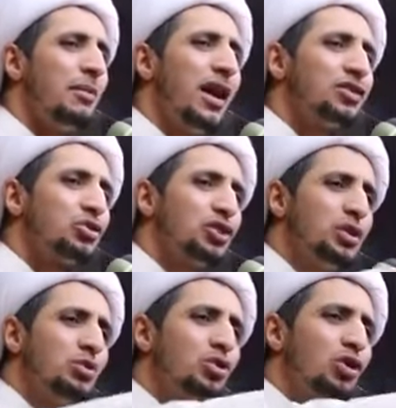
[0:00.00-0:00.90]
اذا ما
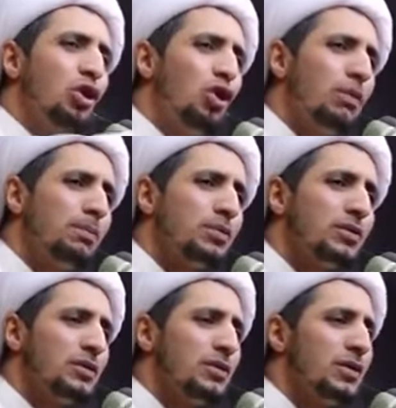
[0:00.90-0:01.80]
تطعمه
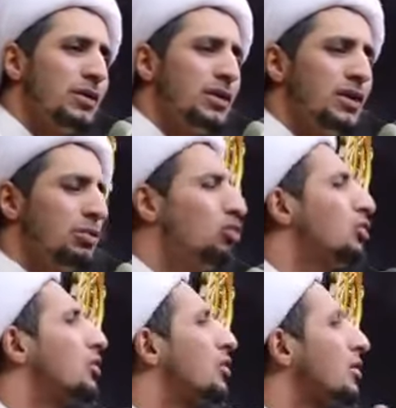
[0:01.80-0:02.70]
الحب
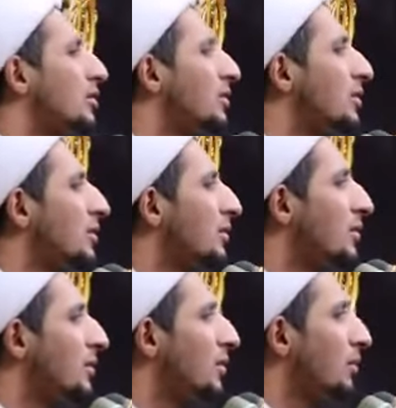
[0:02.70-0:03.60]
يموت
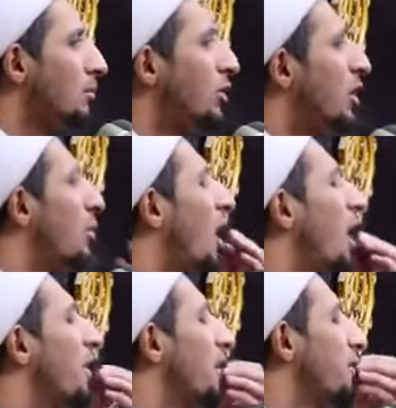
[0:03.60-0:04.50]
مثل
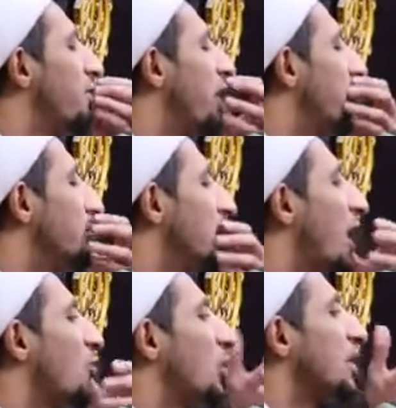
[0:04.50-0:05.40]
ما هذا
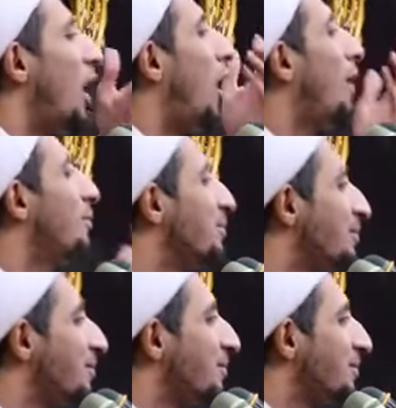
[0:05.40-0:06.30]
الفم ياكل طعام
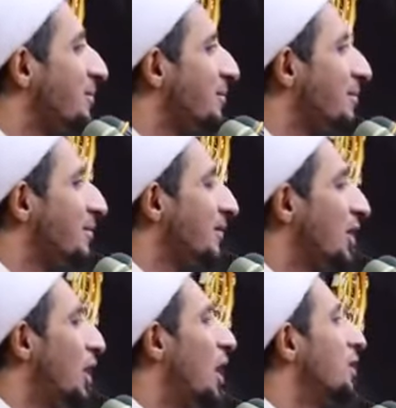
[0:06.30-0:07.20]

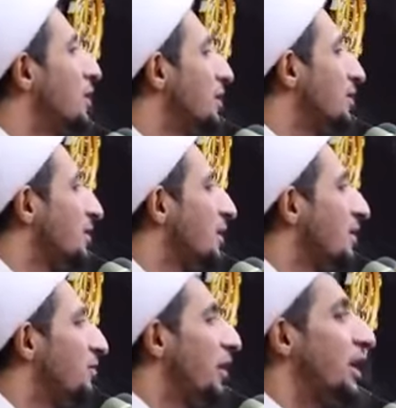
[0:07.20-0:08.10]
كلها تريد
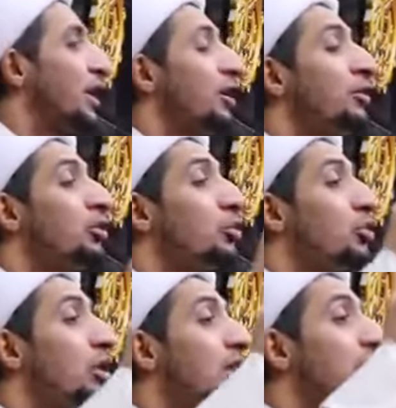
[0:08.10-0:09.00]

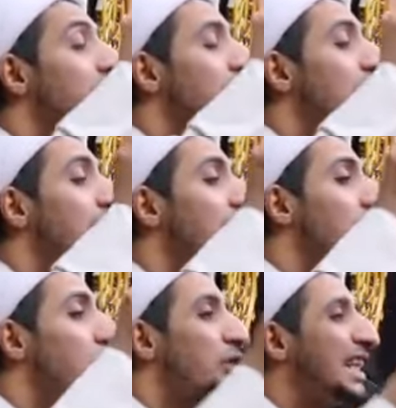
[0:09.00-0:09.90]
فلينظر
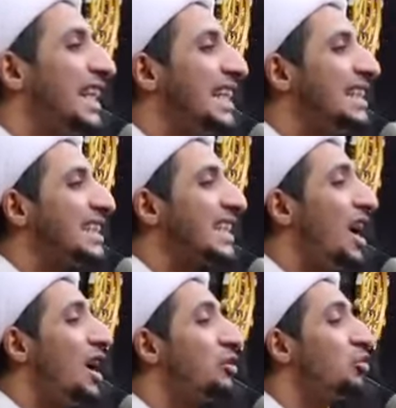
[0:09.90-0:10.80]
فلينظر
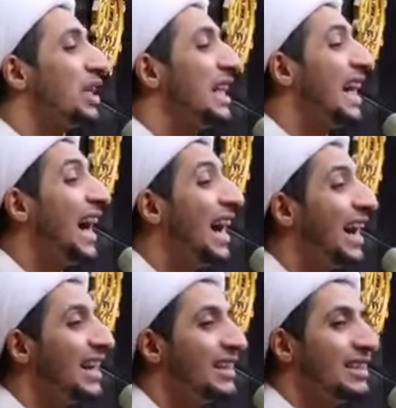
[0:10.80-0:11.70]
الانسان
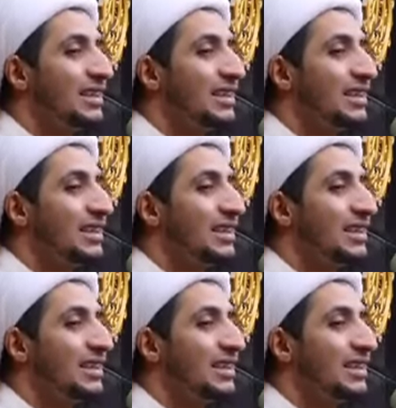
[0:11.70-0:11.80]
الى